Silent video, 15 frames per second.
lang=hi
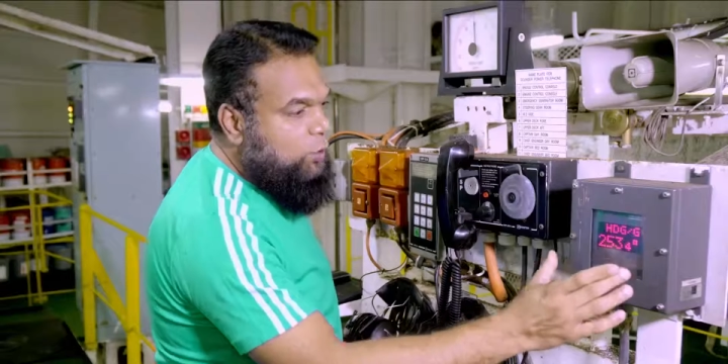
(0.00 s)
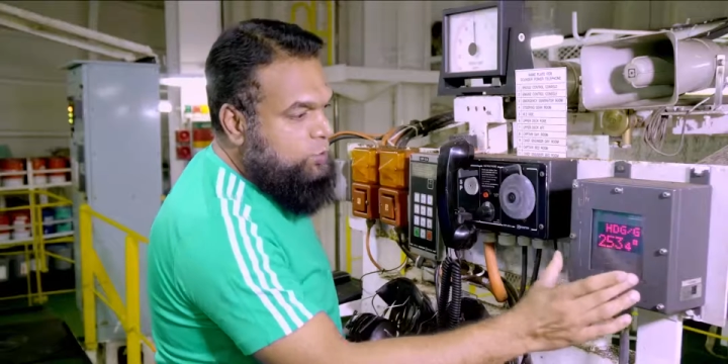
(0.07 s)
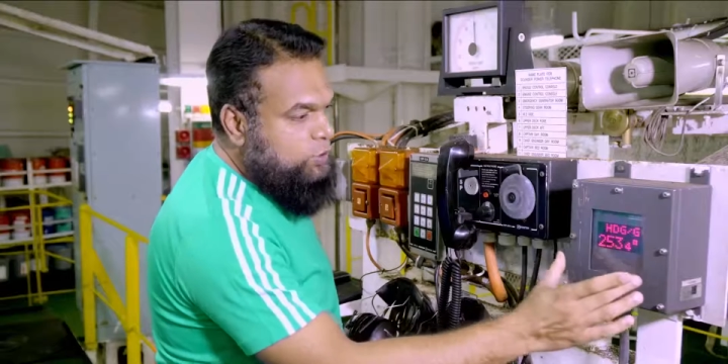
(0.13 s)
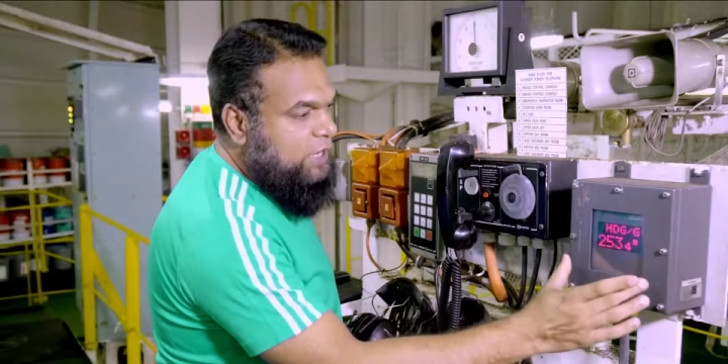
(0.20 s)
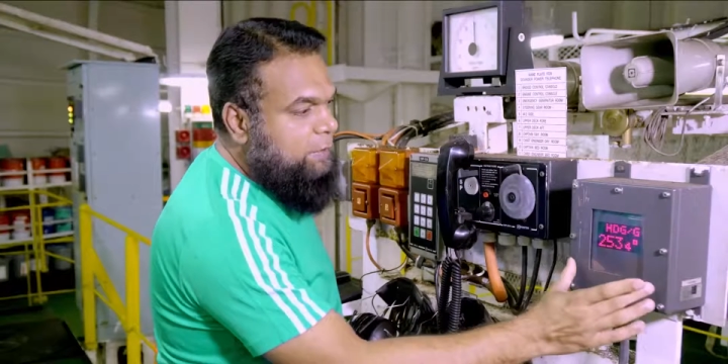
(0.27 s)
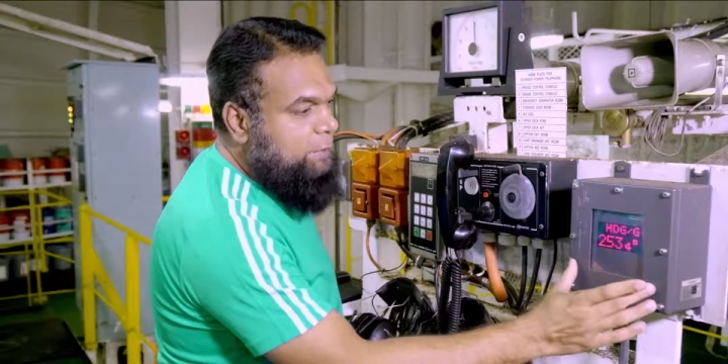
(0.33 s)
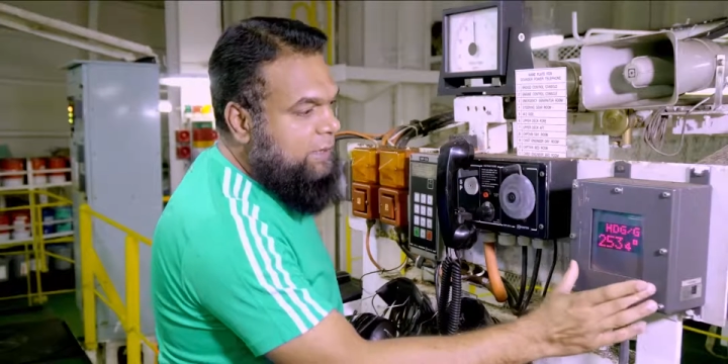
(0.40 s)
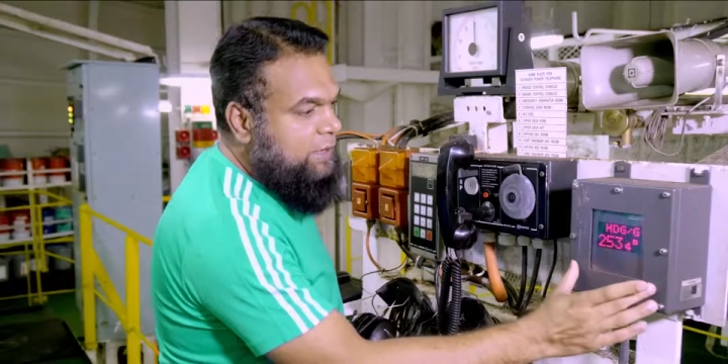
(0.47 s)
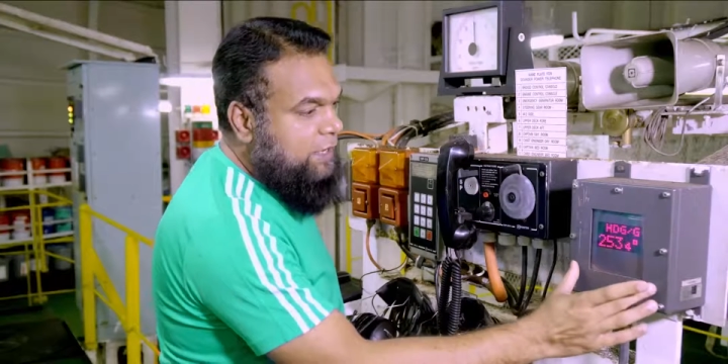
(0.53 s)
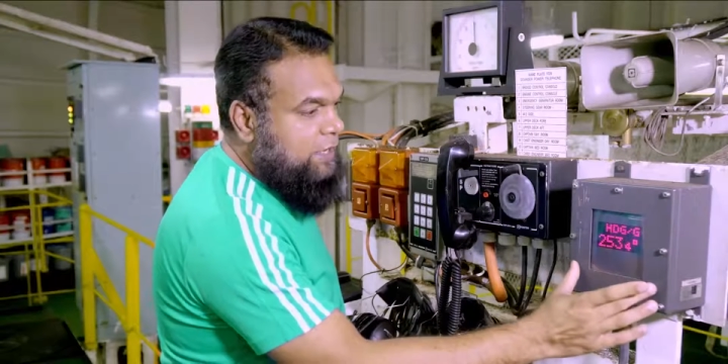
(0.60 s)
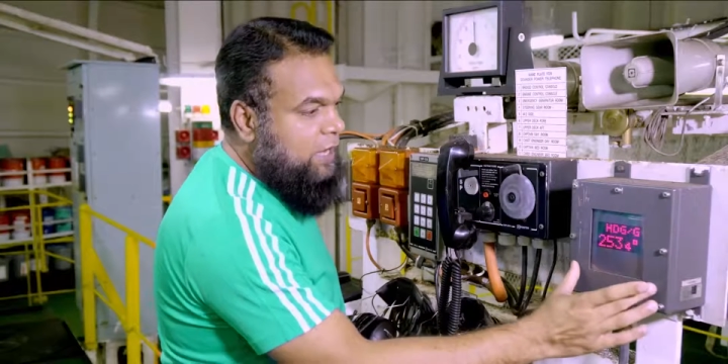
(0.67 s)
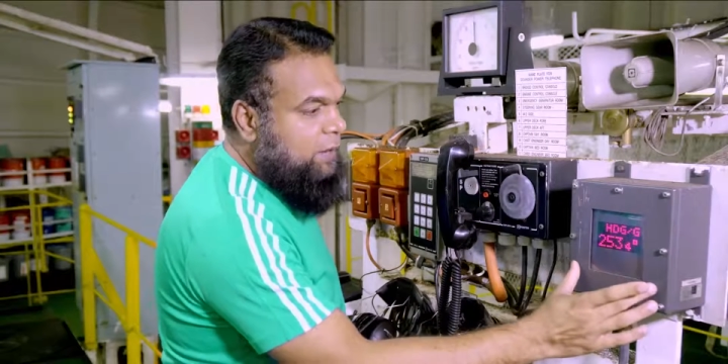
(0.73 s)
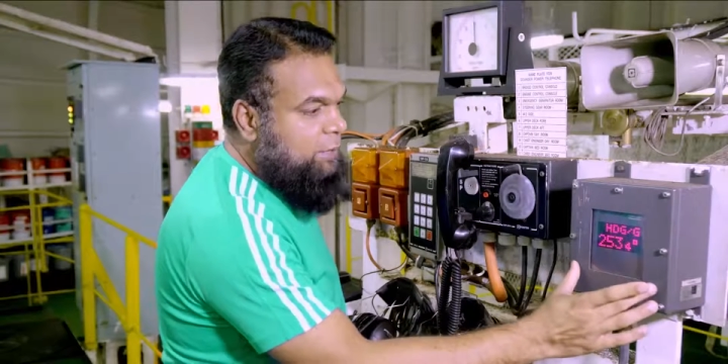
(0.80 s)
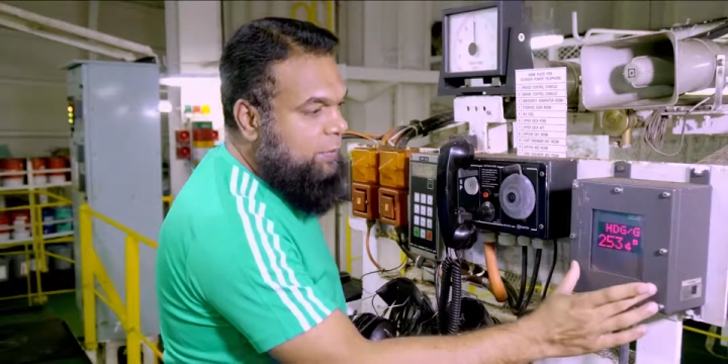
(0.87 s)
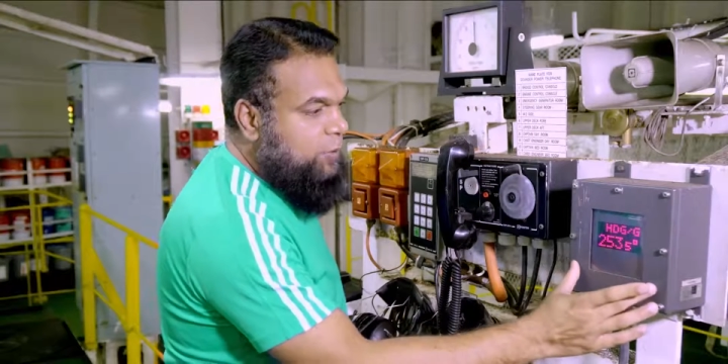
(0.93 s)
उसका रिपीटर
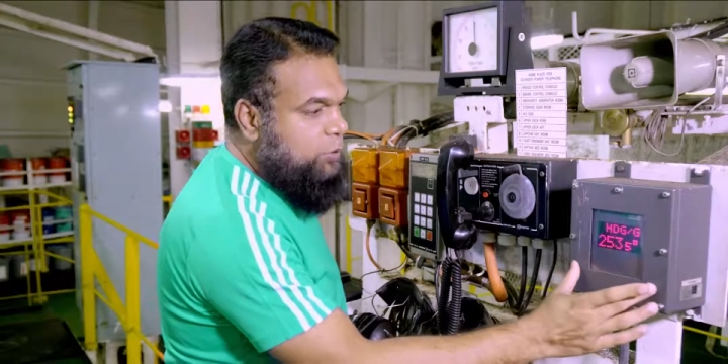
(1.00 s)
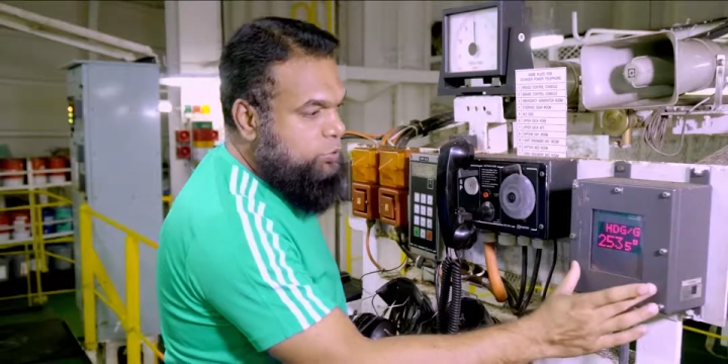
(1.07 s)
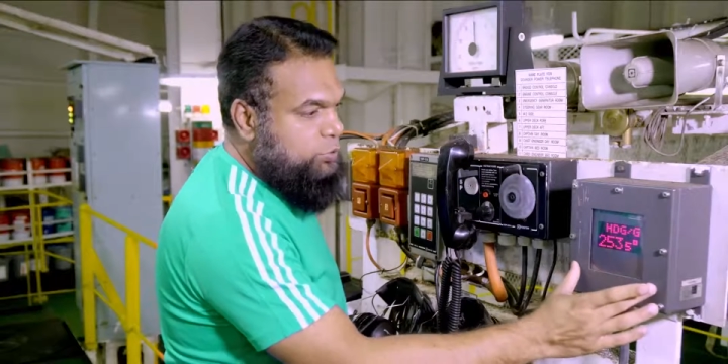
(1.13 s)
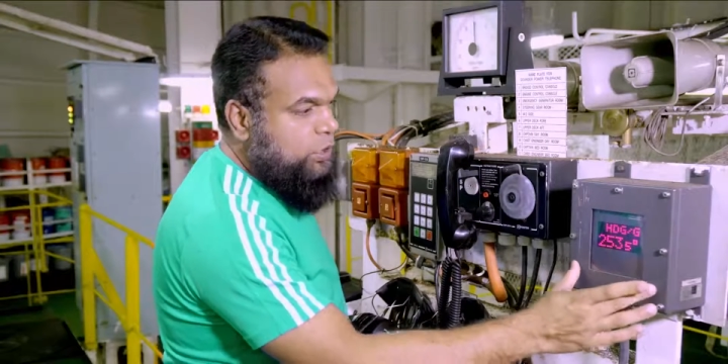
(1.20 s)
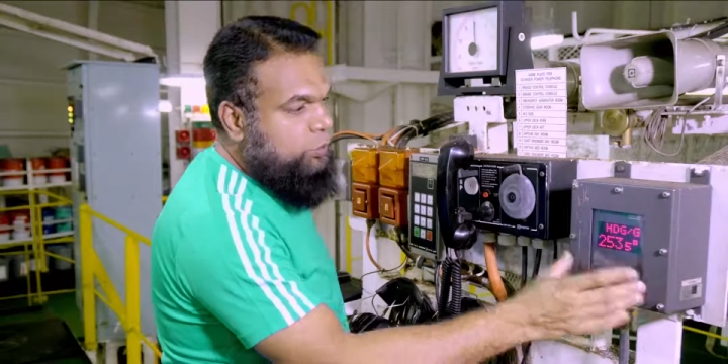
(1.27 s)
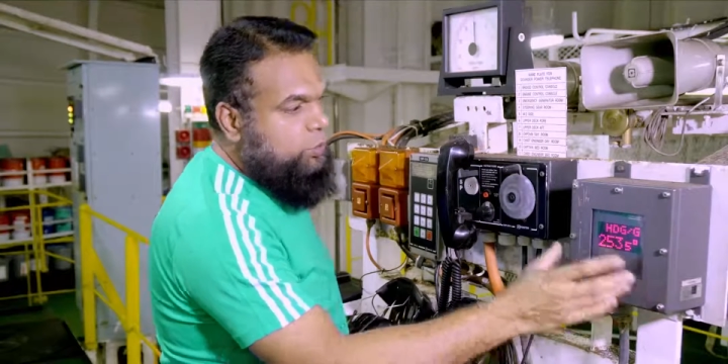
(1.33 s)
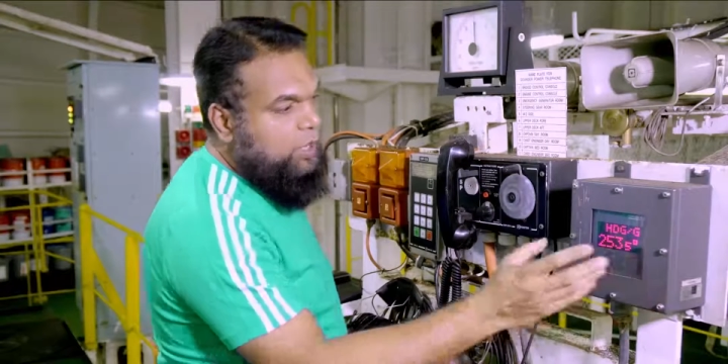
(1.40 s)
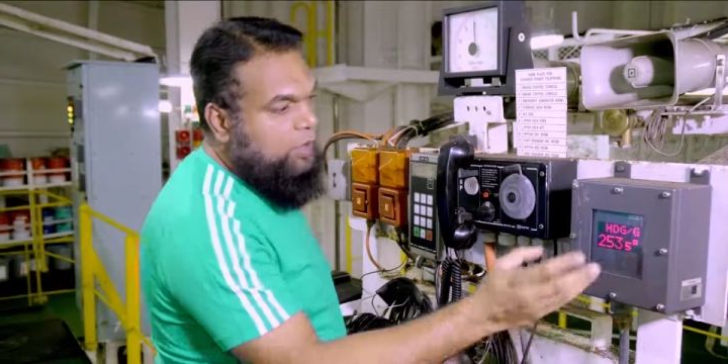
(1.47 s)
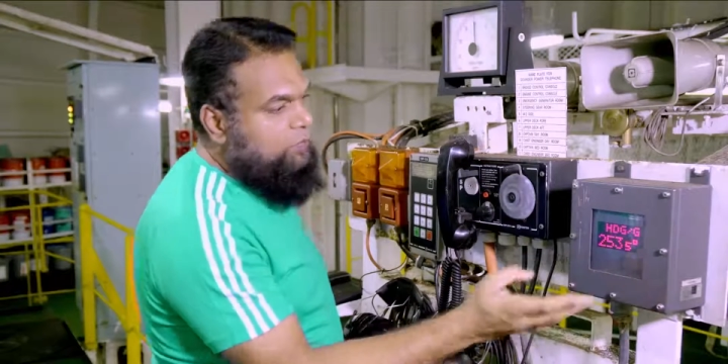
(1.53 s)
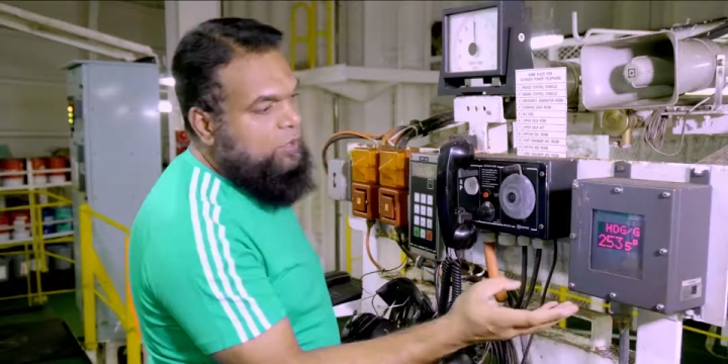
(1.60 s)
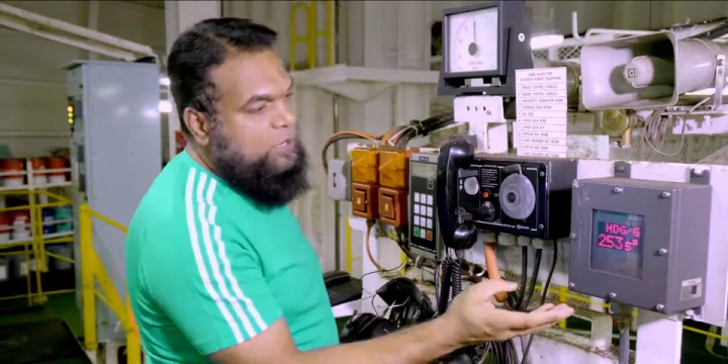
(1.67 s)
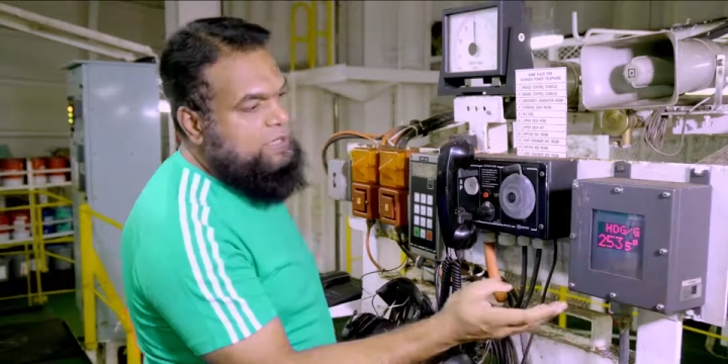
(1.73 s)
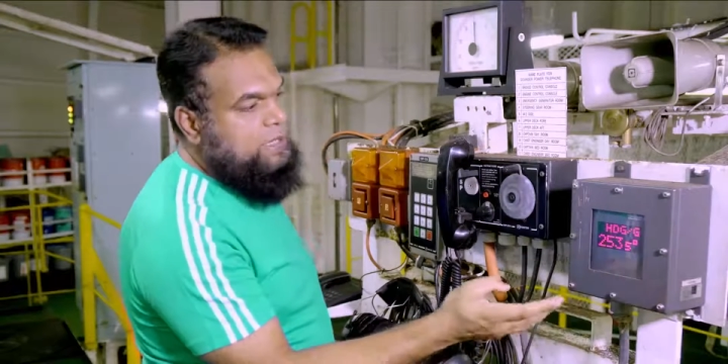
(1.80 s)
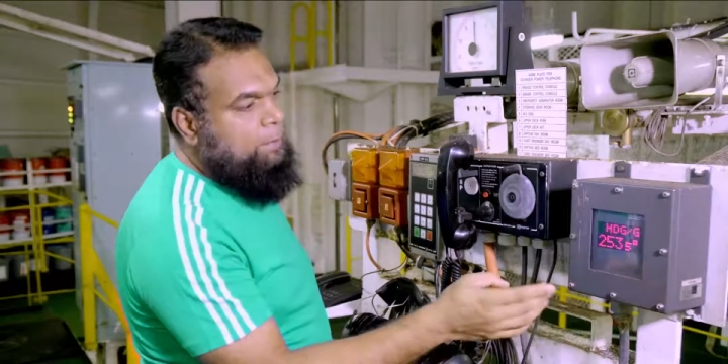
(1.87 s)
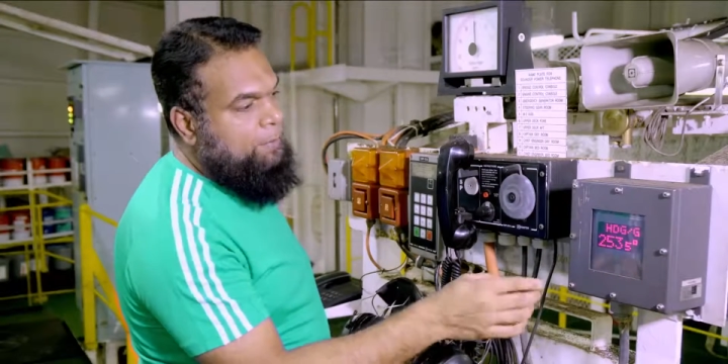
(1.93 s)
यहाँ पर मौजूद है
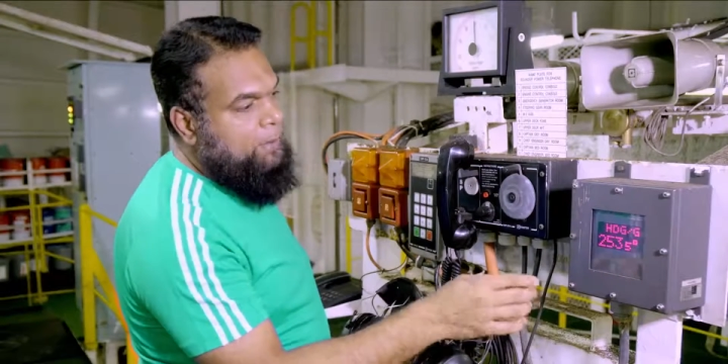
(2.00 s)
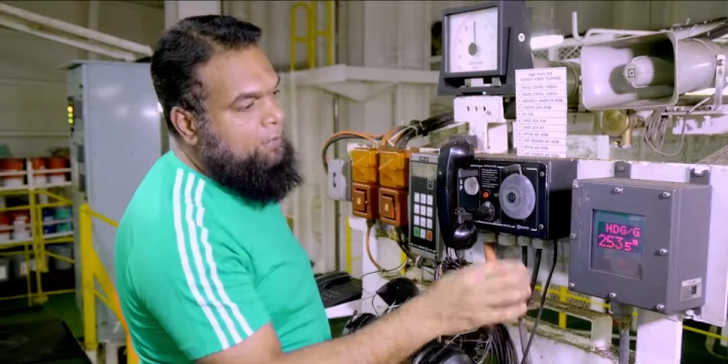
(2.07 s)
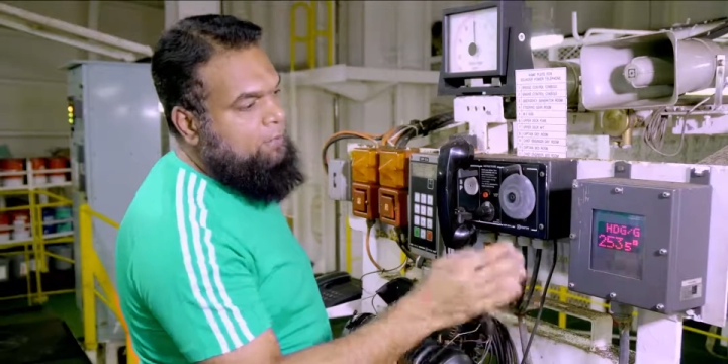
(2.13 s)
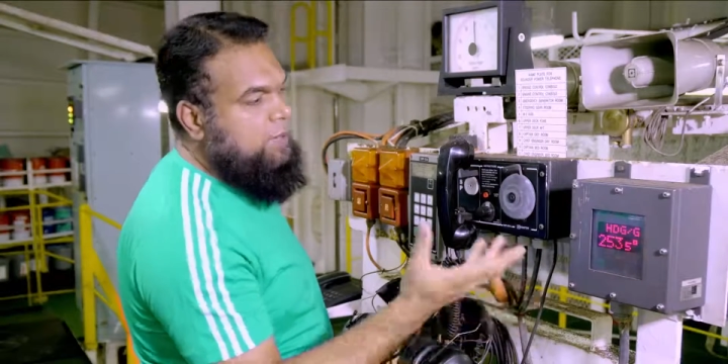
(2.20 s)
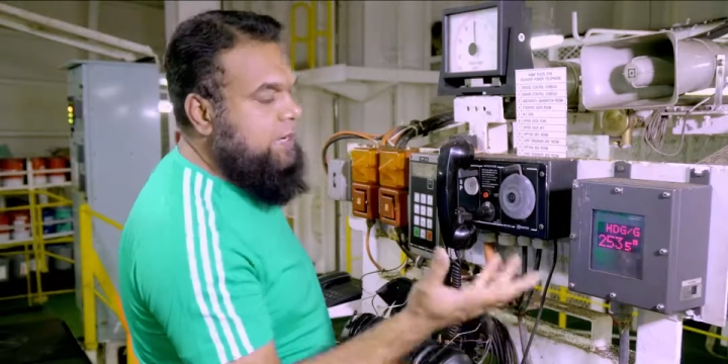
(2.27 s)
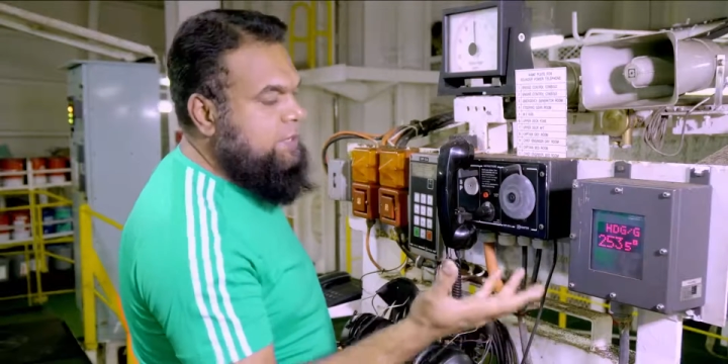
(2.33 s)
क्योंकि फॉर एग्जाम्पल